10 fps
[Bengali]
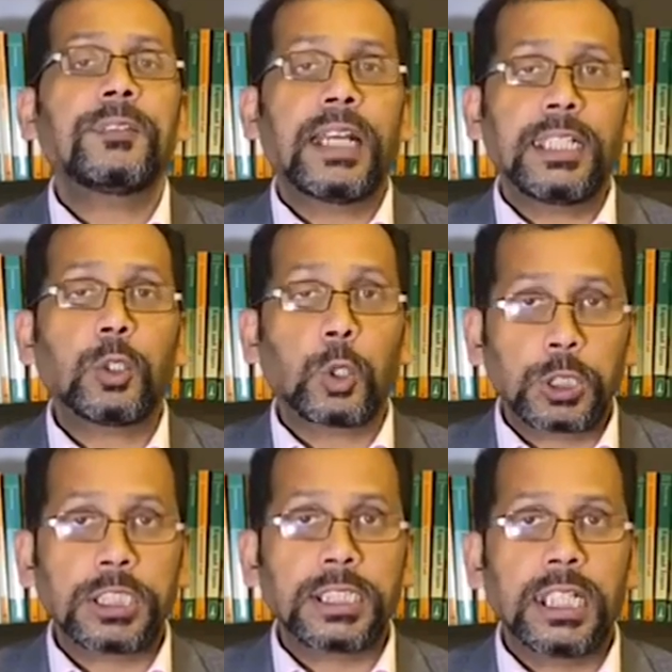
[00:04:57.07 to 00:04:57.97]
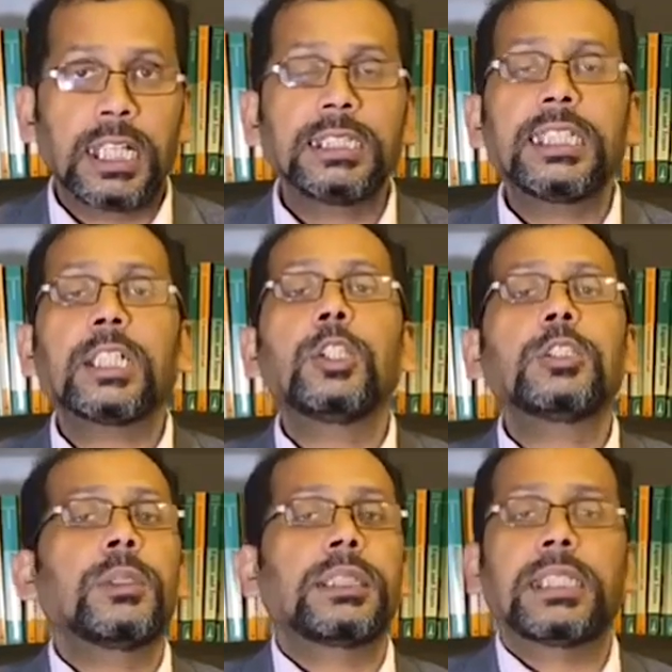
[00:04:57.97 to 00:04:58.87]
ফাইন করতেছে না যে কোনো
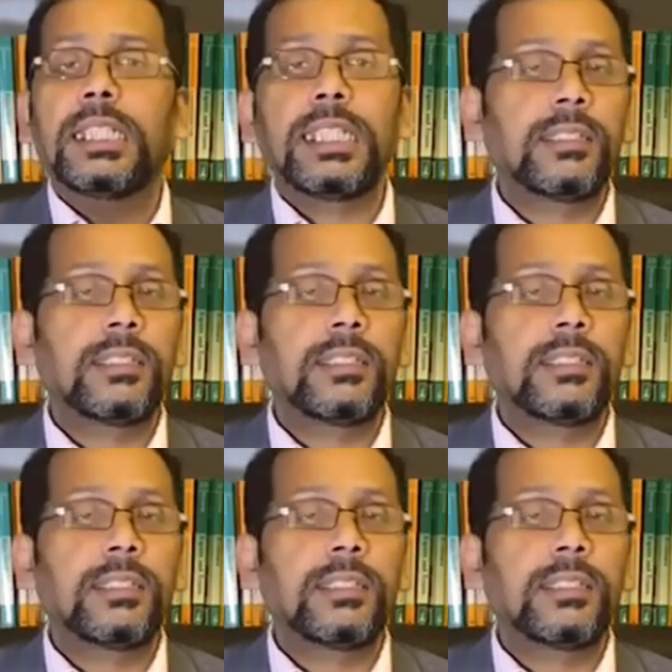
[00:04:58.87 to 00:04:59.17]
সময় তাদের